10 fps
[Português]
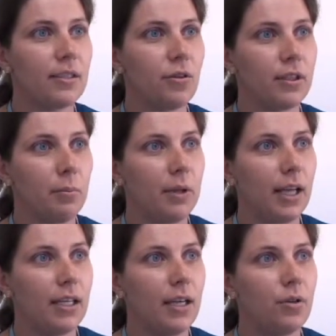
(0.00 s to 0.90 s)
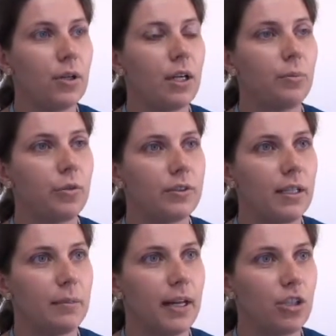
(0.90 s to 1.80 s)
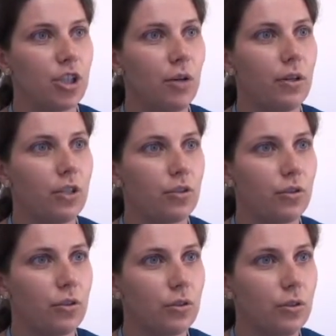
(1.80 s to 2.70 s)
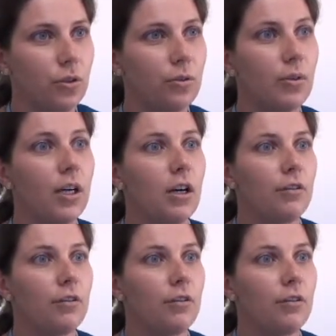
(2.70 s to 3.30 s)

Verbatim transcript: que contemplaria o campus de Marechal Cândido Rondon,